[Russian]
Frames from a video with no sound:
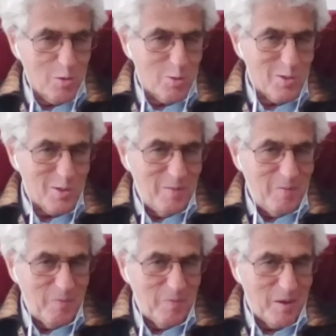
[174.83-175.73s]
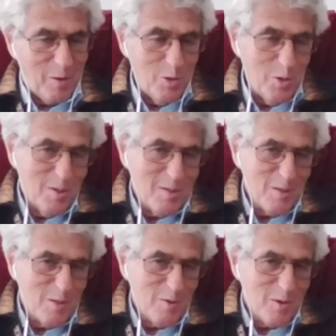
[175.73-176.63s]
вернуться. Я очень
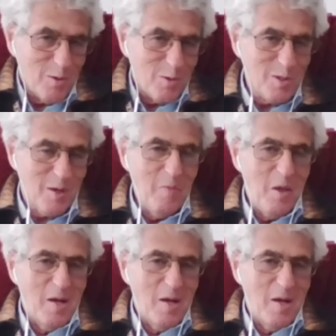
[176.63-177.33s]
надеюсь вернуться.